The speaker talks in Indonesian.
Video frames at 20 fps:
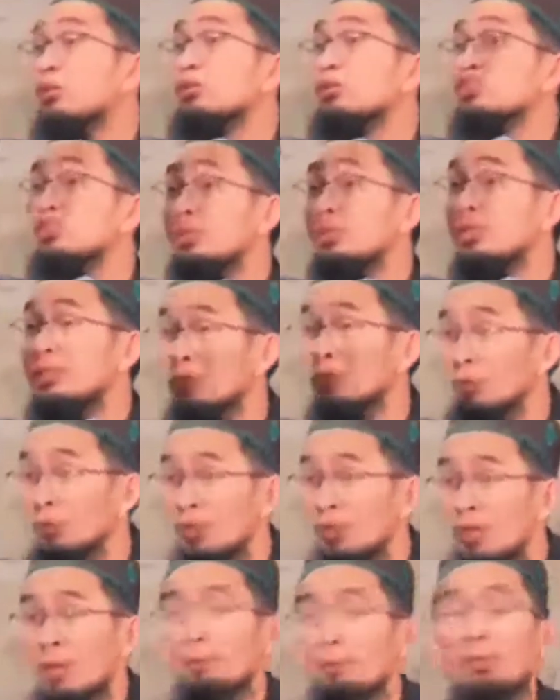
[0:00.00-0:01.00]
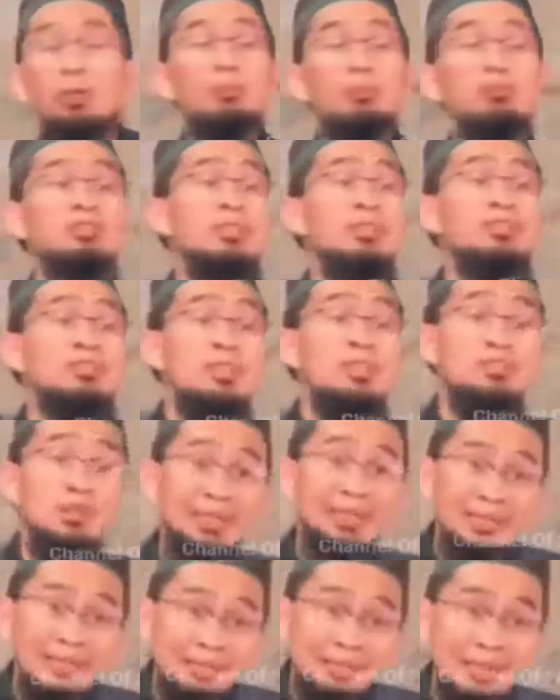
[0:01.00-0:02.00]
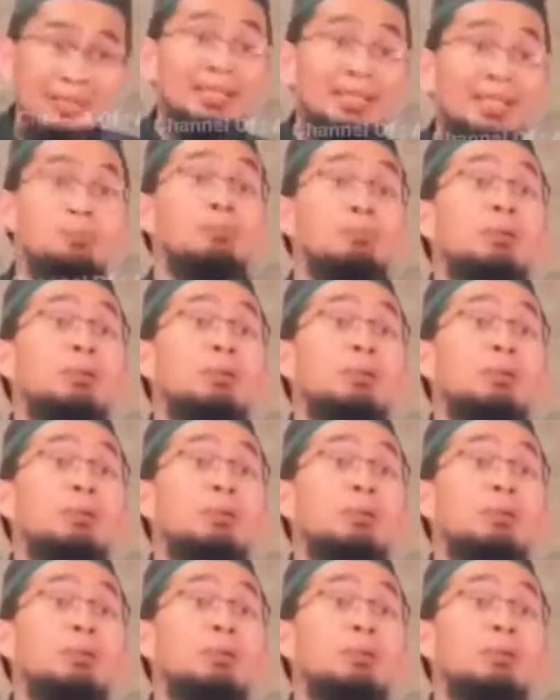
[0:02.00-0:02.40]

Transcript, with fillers: khusyuk itu belum selesai sholat aja